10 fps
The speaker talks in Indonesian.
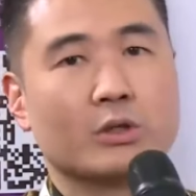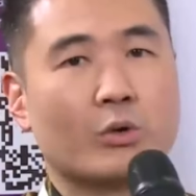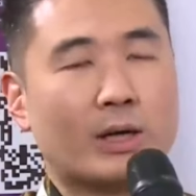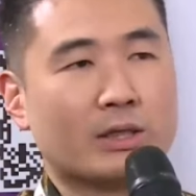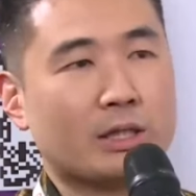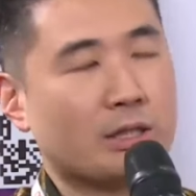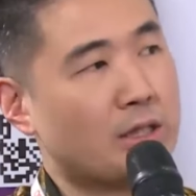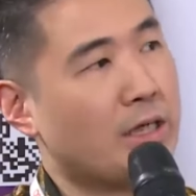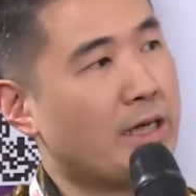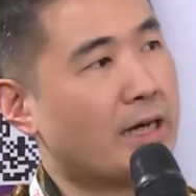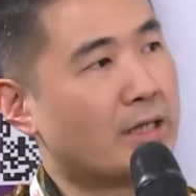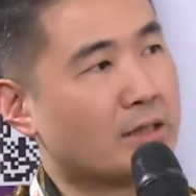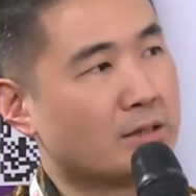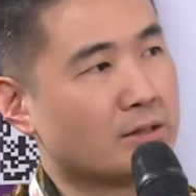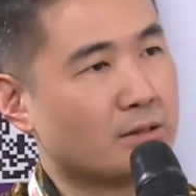kuantiti yang
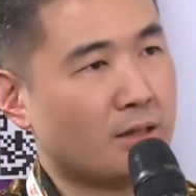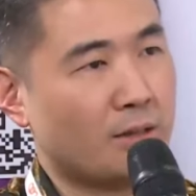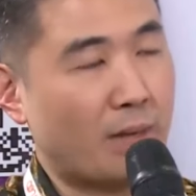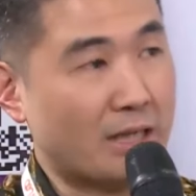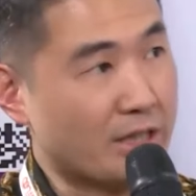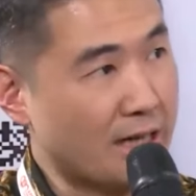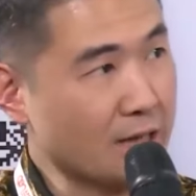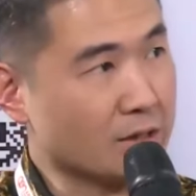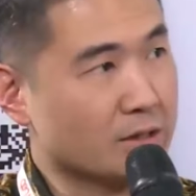uh, banyak